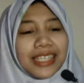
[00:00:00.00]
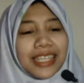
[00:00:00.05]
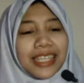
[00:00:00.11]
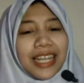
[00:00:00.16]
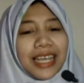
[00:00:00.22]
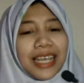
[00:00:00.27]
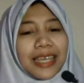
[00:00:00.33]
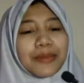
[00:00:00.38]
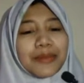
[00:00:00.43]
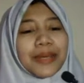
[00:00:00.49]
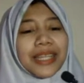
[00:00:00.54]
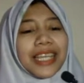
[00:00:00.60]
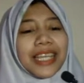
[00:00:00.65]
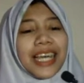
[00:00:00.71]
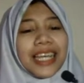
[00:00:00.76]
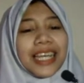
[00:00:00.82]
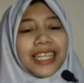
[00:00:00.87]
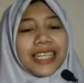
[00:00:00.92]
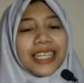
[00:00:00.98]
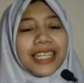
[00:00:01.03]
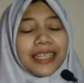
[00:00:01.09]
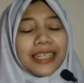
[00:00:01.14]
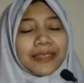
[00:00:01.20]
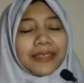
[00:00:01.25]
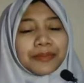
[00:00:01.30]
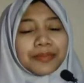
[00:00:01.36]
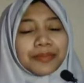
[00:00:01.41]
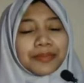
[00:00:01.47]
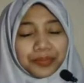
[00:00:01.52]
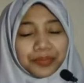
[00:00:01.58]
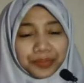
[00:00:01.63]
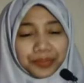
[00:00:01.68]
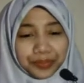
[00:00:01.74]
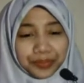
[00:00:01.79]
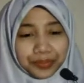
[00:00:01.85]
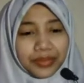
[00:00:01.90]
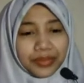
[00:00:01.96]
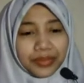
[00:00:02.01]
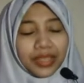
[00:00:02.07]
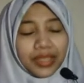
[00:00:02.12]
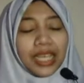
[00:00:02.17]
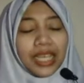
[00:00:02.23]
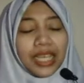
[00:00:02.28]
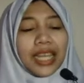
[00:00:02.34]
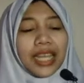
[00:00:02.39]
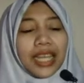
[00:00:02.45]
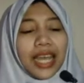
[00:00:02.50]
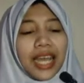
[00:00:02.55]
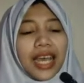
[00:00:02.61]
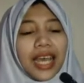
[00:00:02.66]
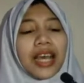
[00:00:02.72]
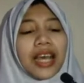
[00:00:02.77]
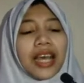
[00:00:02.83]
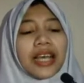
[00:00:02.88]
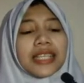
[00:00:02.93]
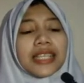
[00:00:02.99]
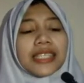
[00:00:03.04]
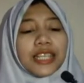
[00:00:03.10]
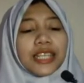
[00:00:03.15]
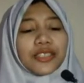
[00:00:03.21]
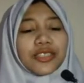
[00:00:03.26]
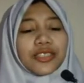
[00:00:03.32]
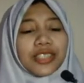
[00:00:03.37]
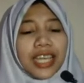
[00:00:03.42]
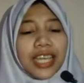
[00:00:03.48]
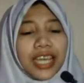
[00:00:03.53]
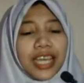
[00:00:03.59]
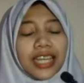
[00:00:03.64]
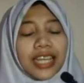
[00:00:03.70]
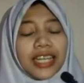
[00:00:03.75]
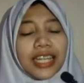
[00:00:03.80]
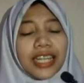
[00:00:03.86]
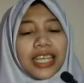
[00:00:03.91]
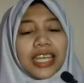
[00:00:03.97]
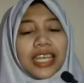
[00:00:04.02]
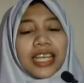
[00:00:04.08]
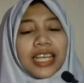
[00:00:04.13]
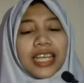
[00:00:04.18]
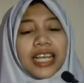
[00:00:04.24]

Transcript: selain matahari dan Nah, selanjutnya nanti